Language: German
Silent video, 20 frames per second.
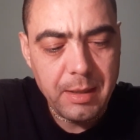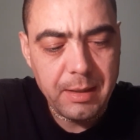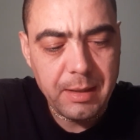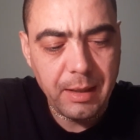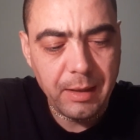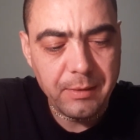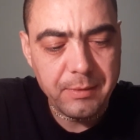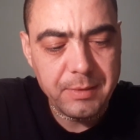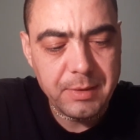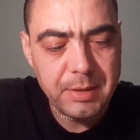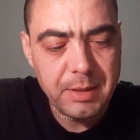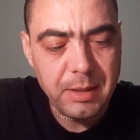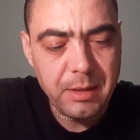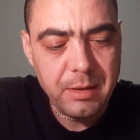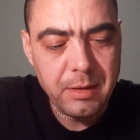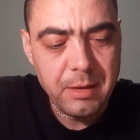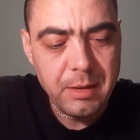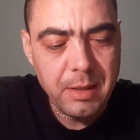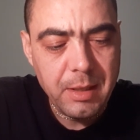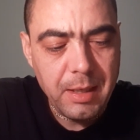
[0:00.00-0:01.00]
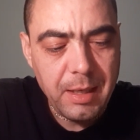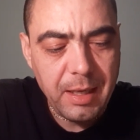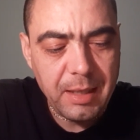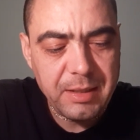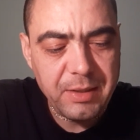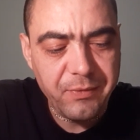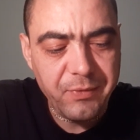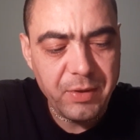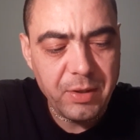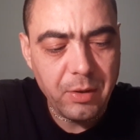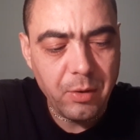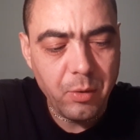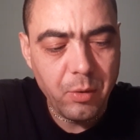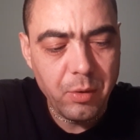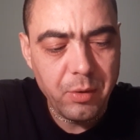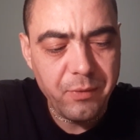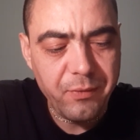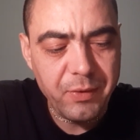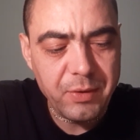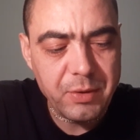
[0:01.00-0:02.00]
Kansa hatte
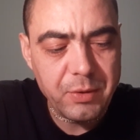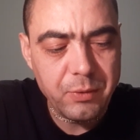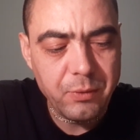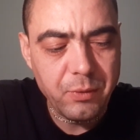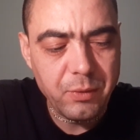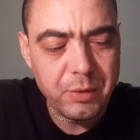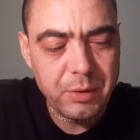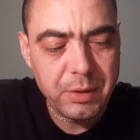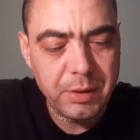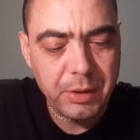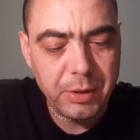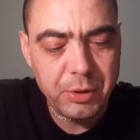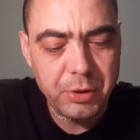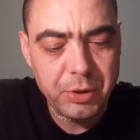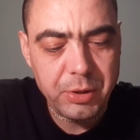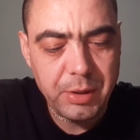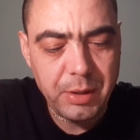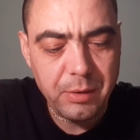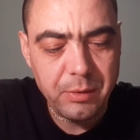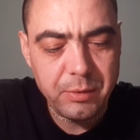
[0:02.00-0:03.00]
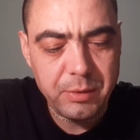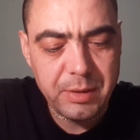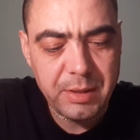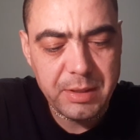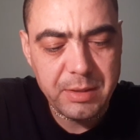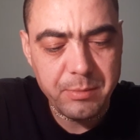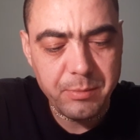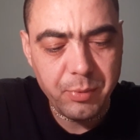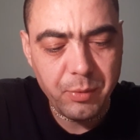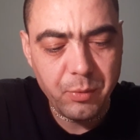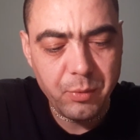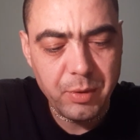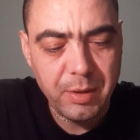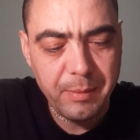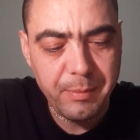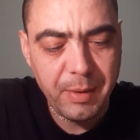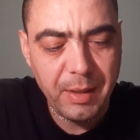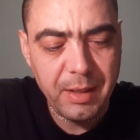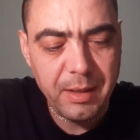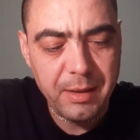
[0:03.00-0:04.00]
wiederholt versucht, Krishna und dessen Bruder
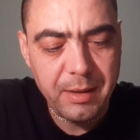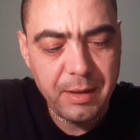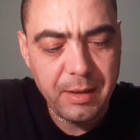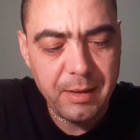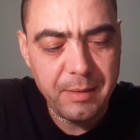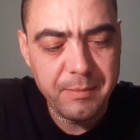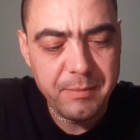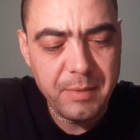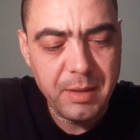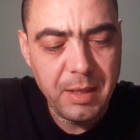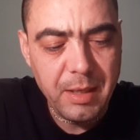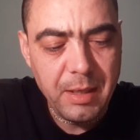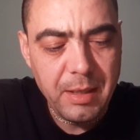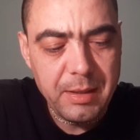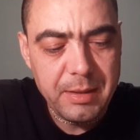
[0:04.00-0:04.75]
Balaram,